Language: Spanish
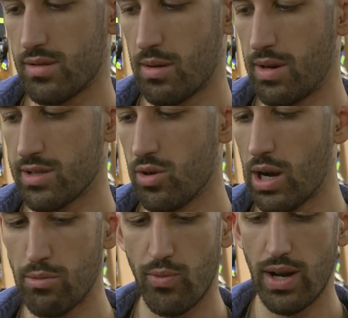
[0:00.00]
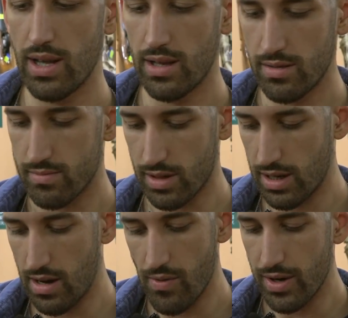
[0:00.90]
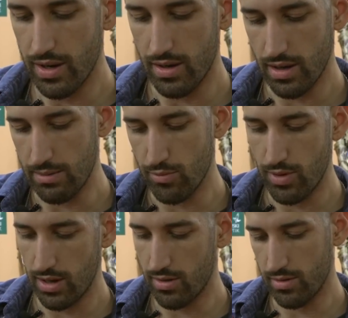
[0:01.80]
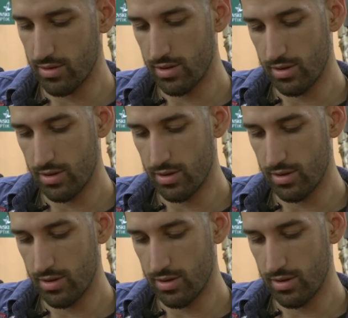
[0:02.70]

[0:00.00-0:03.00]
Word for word: terminación camuflada, un real tree, el camuflado